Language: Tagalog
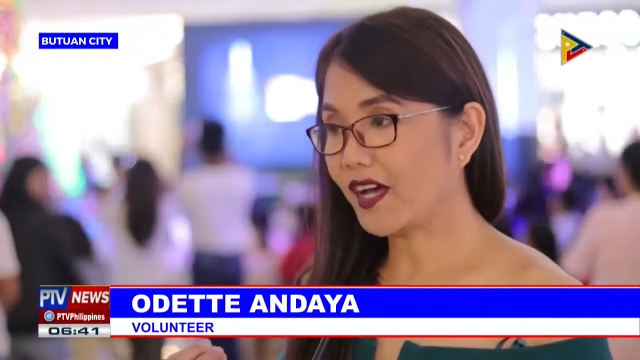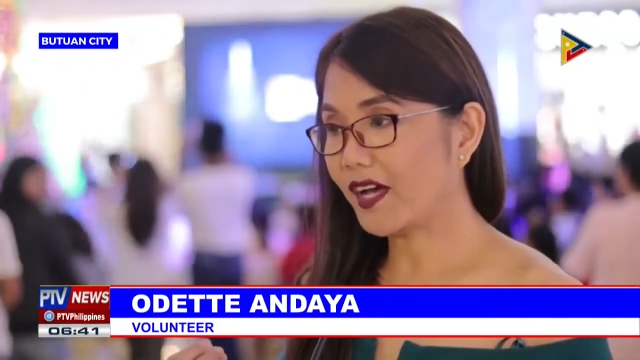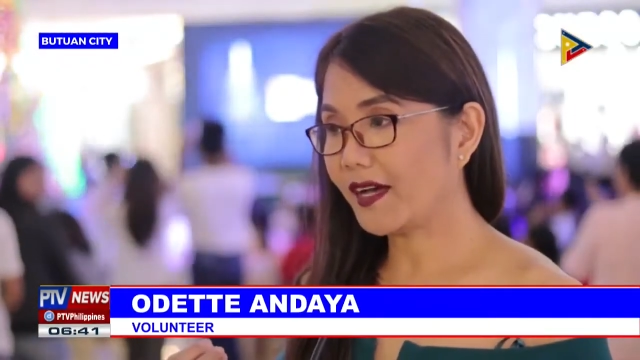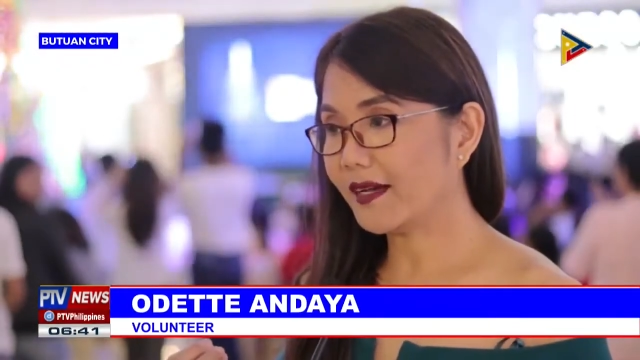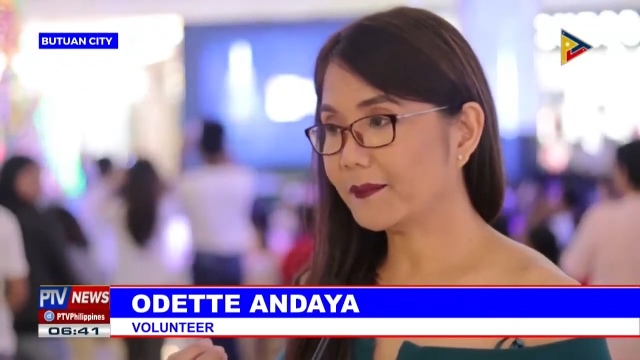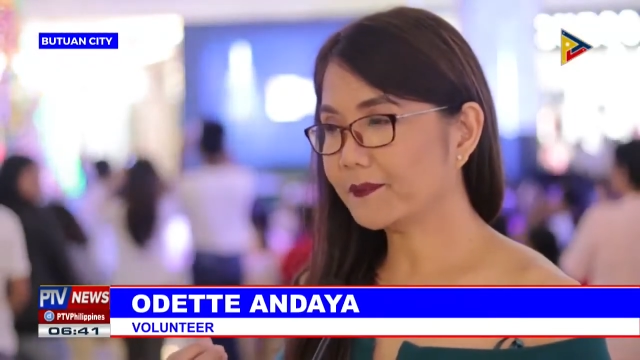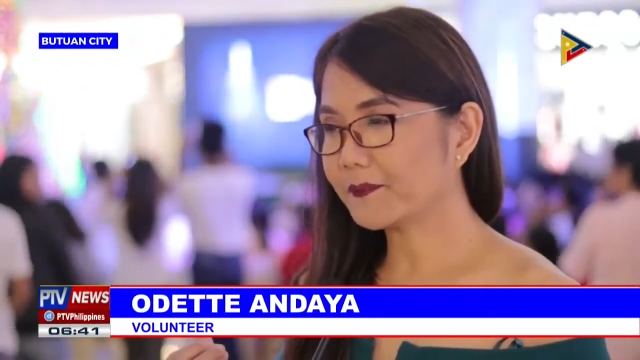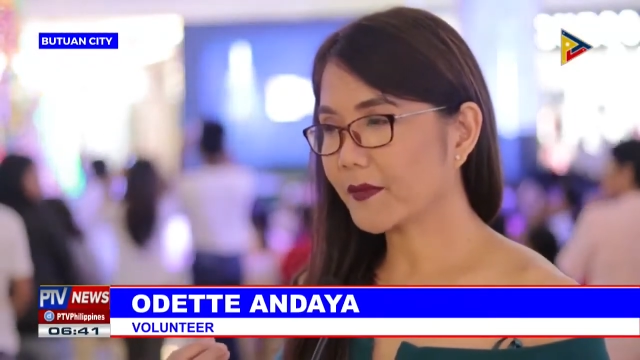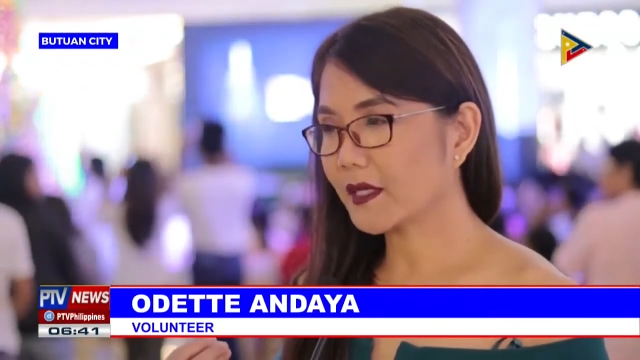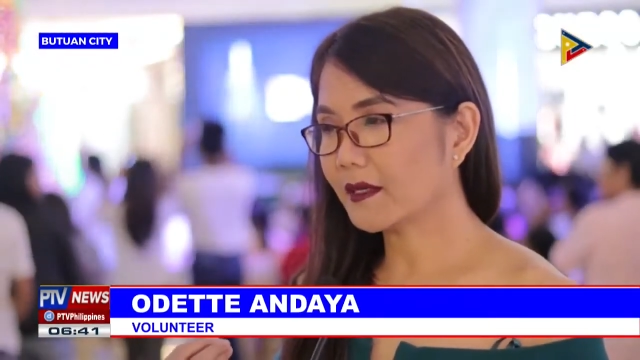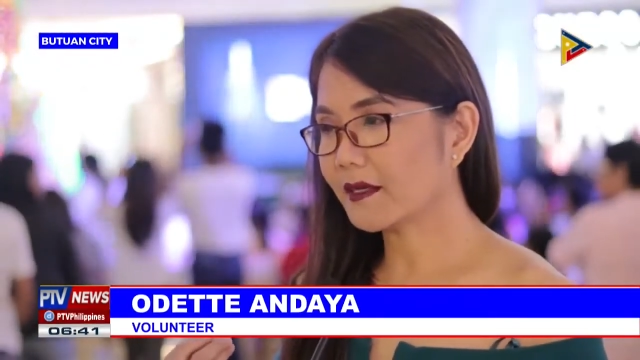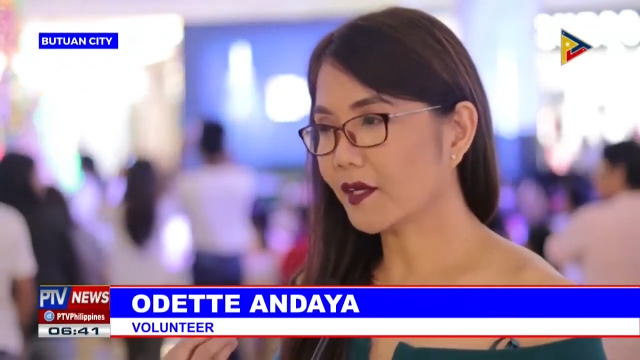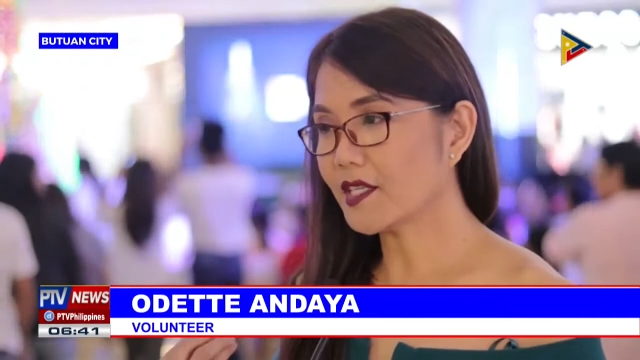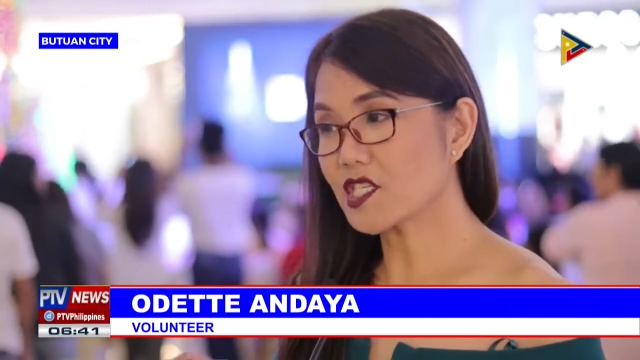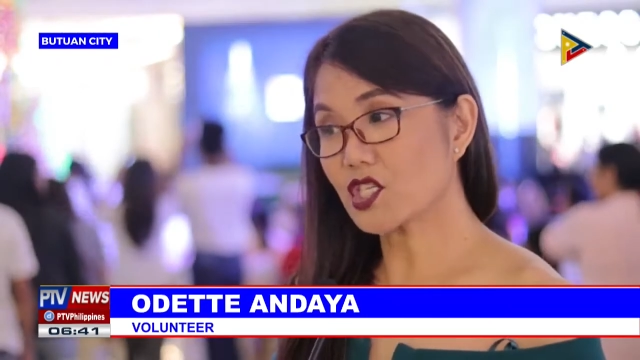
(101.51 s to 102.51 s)
of
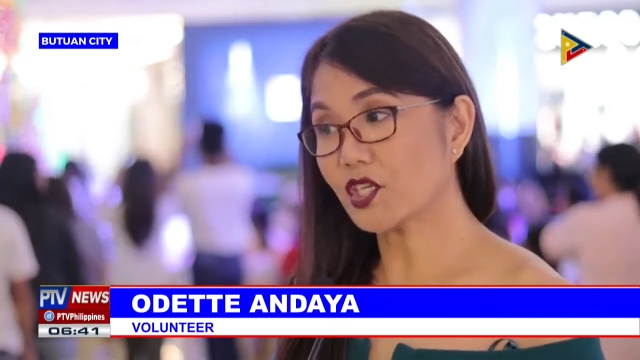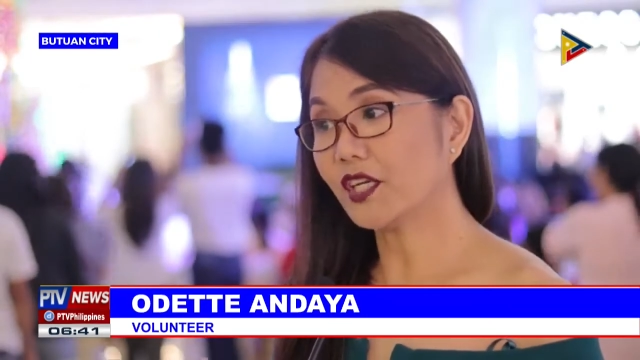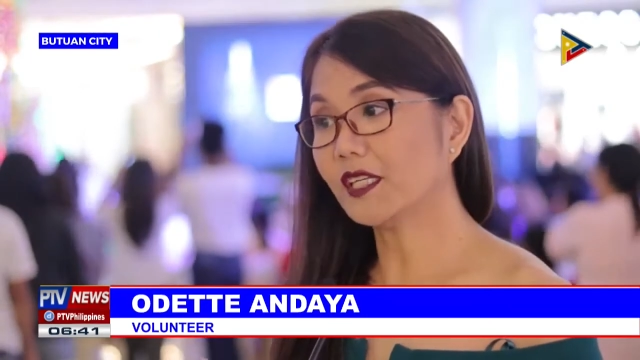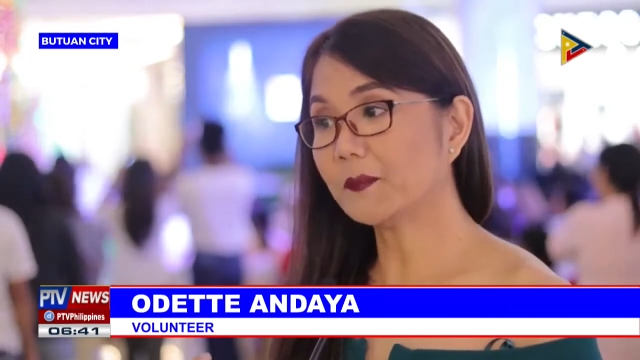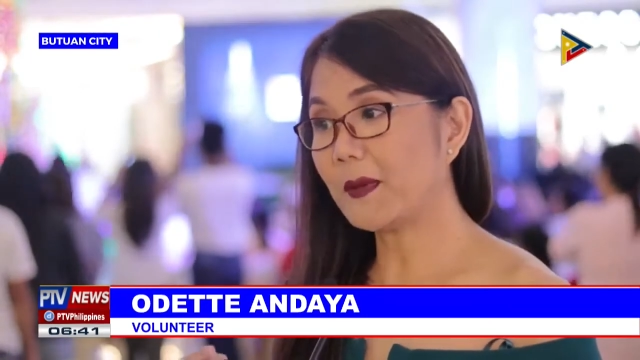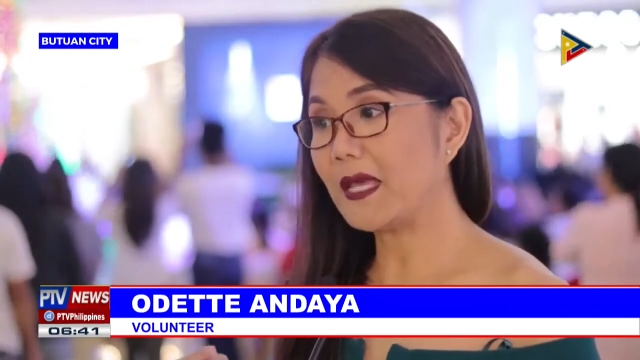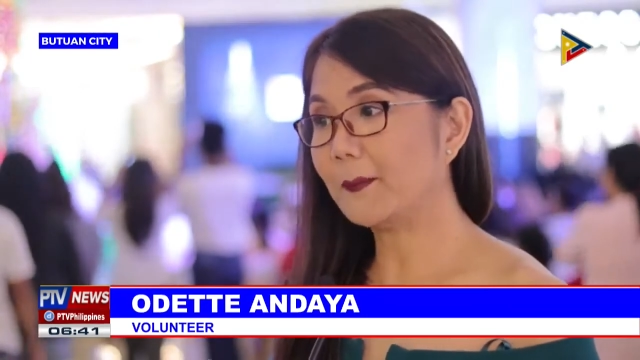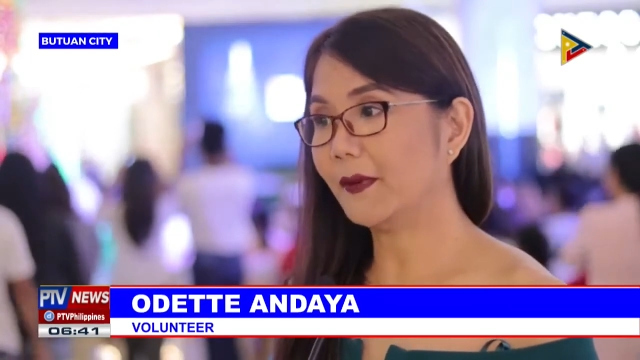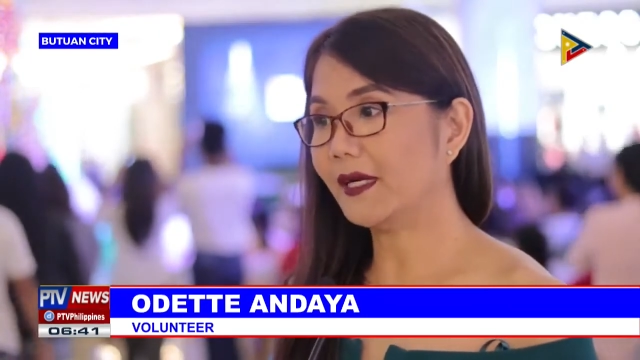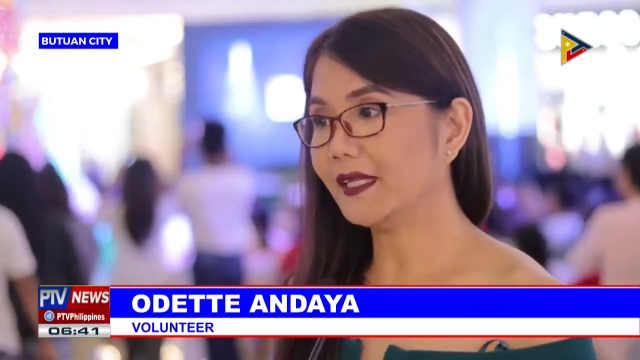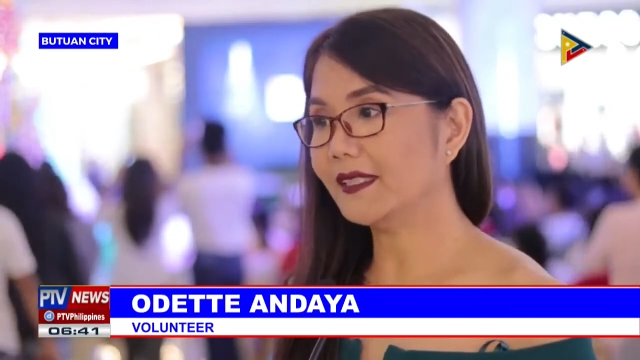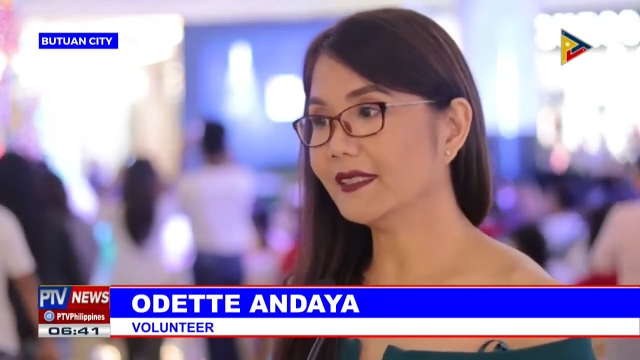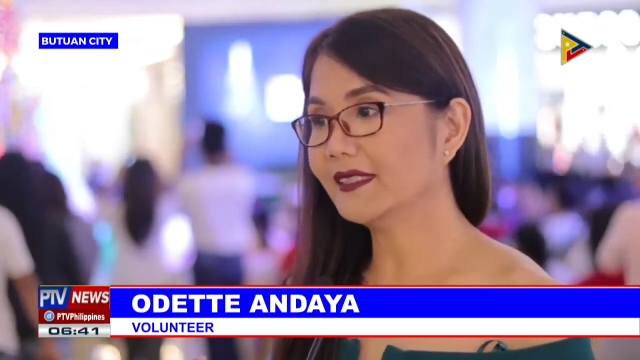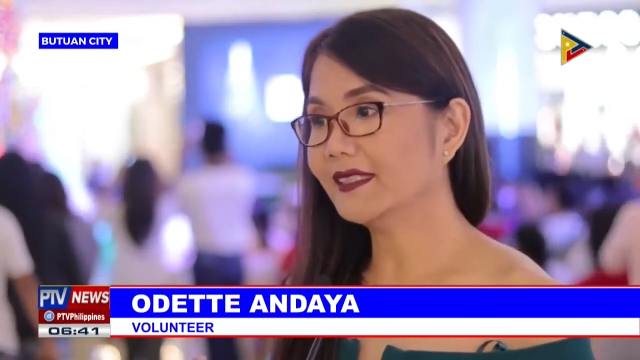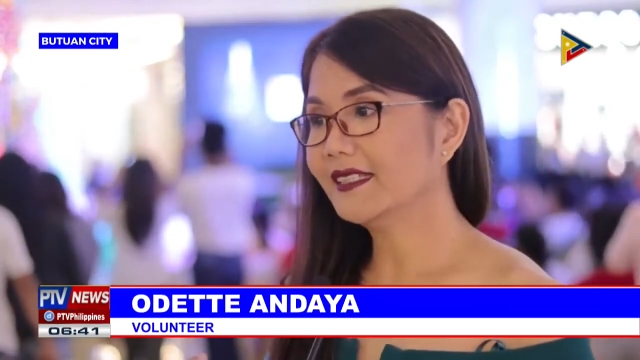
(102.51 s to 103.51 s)
um, concerned
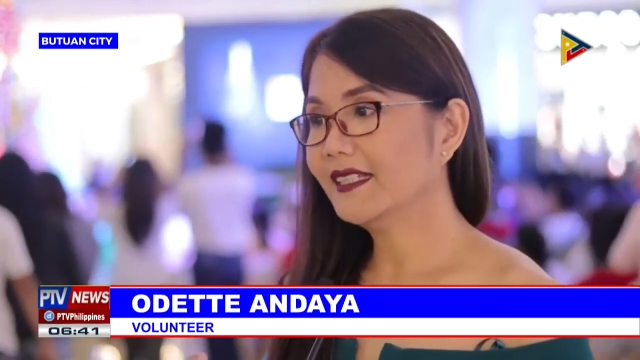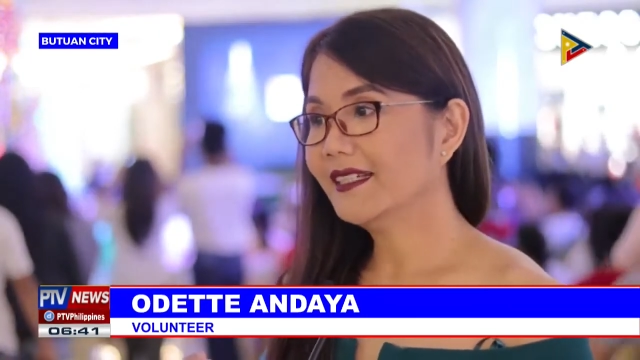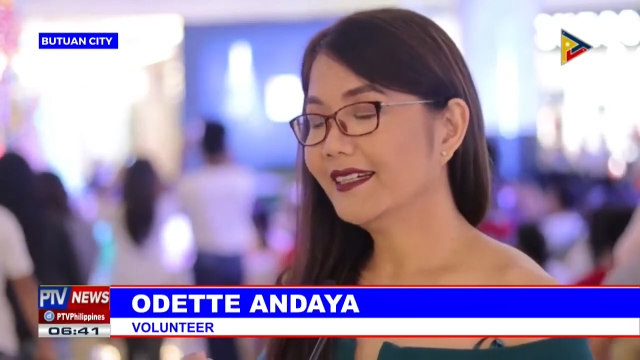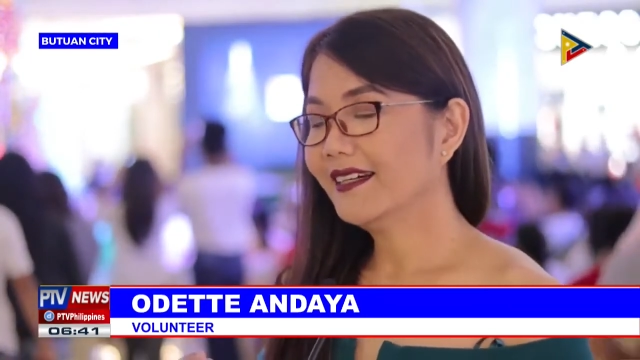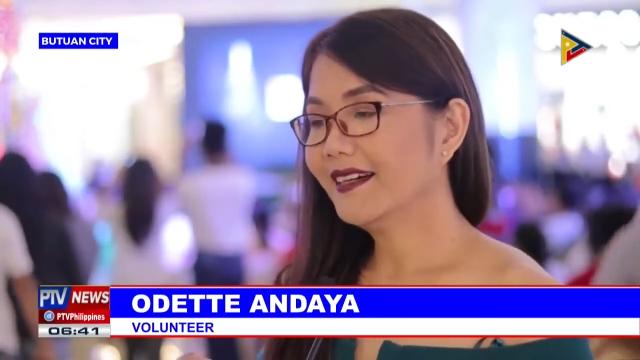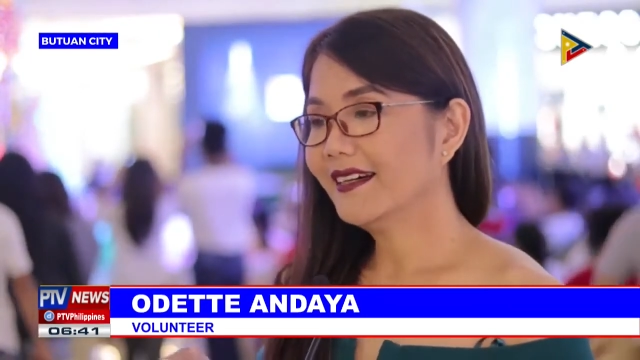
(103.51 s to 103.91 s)
people.